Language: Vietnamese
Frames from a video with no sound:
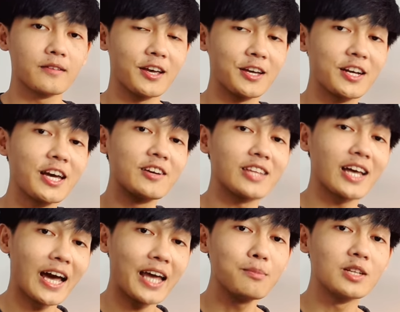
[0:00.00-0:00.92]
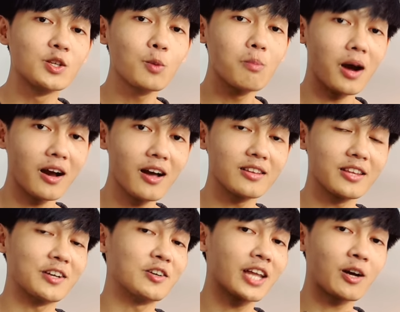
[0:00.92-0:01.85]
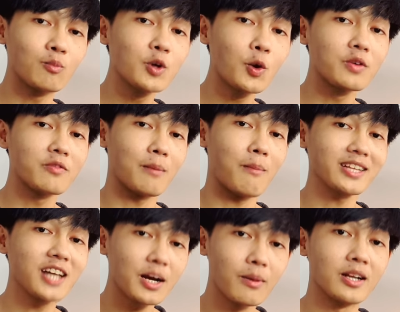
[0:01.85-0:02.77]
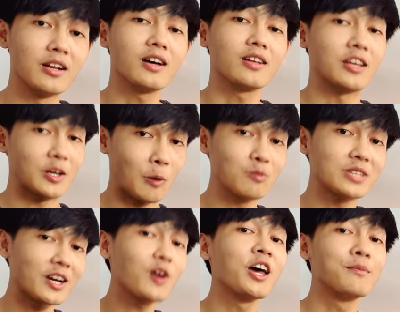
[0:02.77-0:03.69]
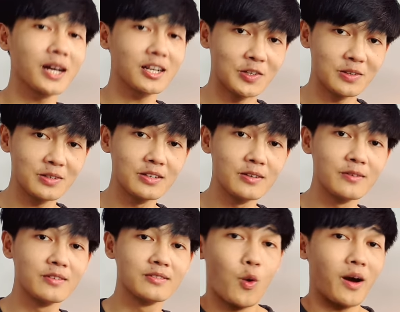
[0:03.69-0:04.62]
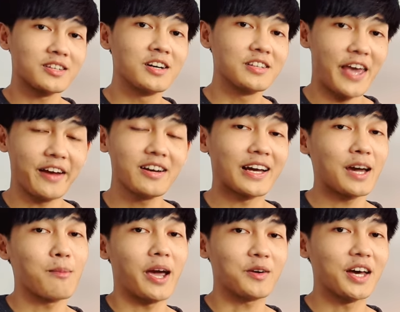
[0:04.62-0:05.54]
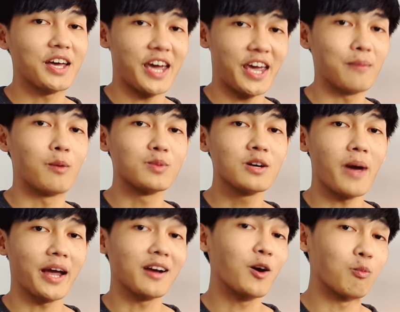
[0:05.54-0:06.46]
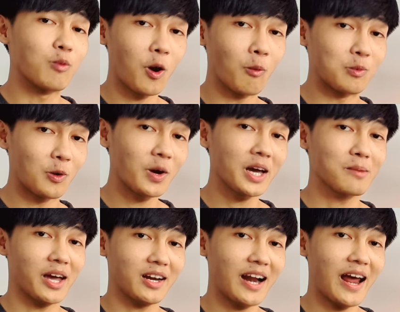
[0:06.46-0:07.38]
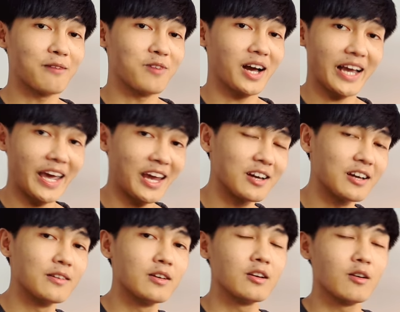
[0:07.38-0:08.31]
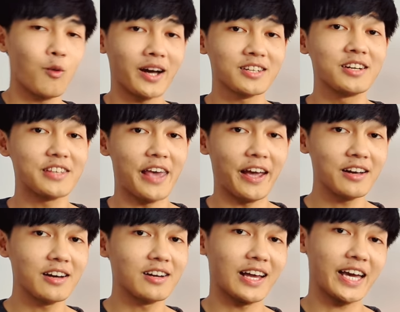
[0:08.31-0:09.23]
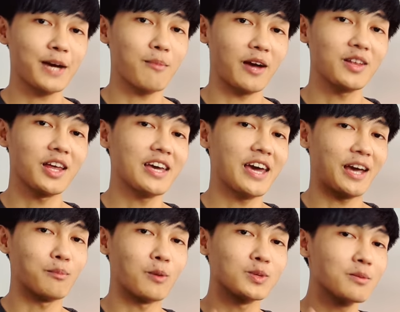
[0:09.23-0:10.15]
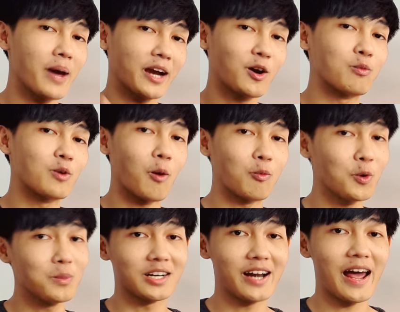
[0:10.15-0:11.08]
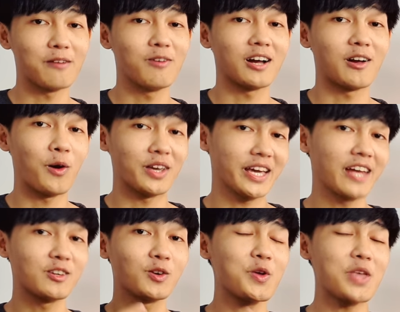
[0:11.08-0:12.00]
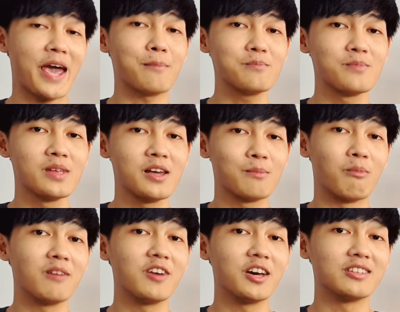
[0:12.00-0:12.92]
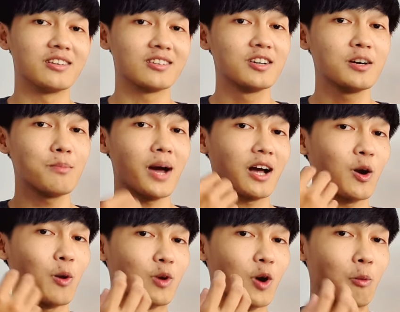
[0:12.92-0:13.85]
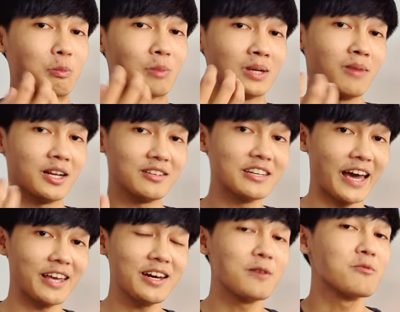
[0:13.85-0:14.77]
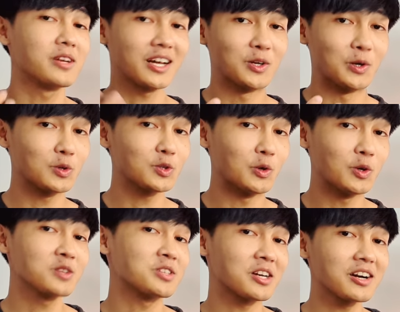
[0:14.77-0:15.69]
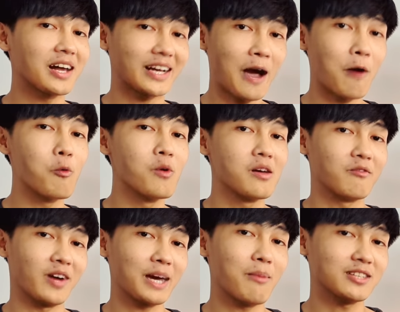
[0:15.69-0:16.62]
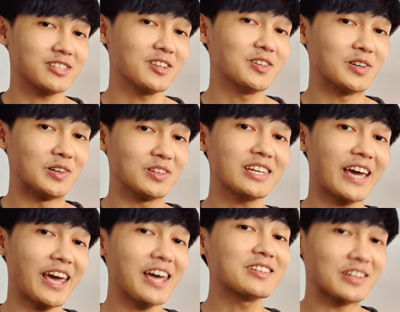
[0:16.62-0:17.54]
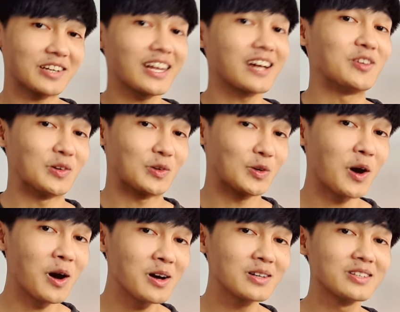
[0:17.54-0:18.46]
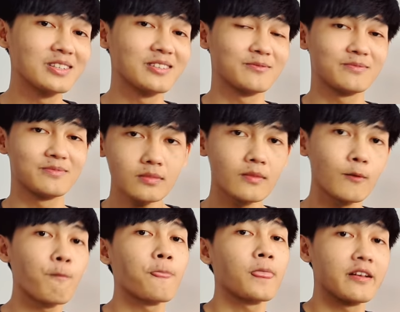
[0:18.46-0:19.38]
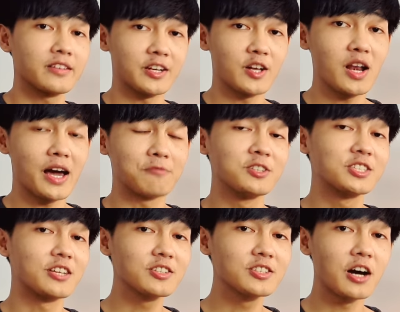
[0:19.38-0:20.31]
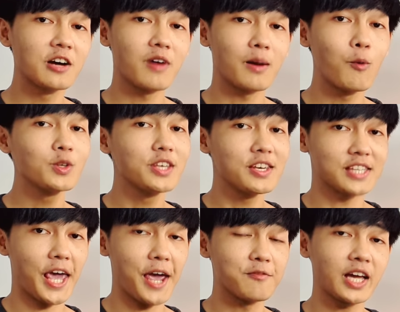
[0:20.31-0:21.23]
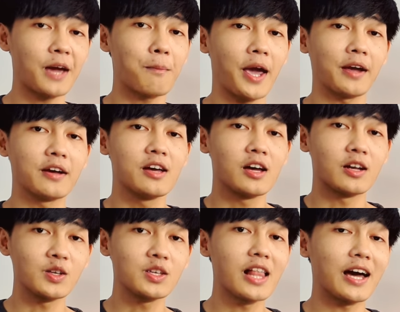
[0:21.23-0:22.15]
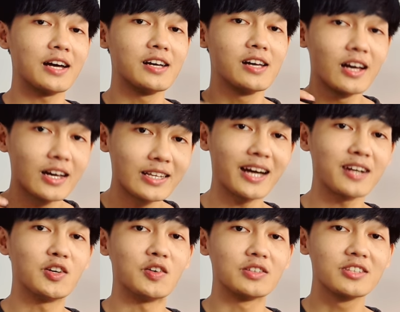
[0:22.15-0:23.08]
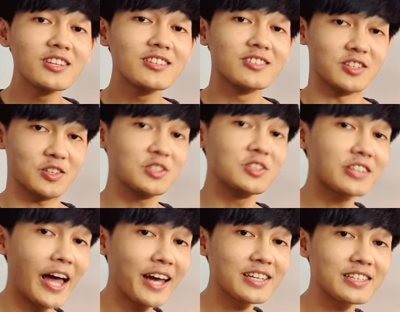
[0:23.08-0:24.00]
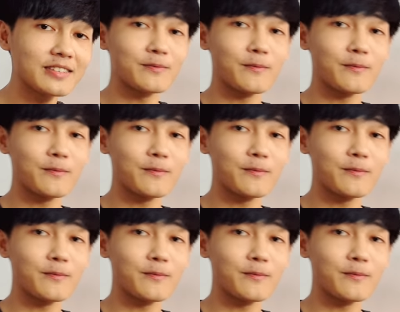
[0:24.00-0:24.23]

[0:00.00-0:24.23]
thì khi người ta thấy mình chúc mừng á thì người ta cũng vui và bản thân mình á thì cũng sẽ có thêm năng lượng hoặc đơn giản là các bạn có thể hẹn một đứa bạn khùng khùng của các bạn ra và nghe hoặc đơn giản á, là các bạn có thể hẹn một đứa bạn khùng khùng của mình ra và ngồi nghe nó nói nhảm bởi vì những đứa mà khùng khùng bệnh bệnh như vậy á, năng lượng của tụi nó sẽ rất là cao và các bạn sẽ được hưởng ké từ cái năng lượng của nó thì đó là phương trình thứ tư và muốn chia sẻ với các bạn đó chính là năng lượng thích sự tương tác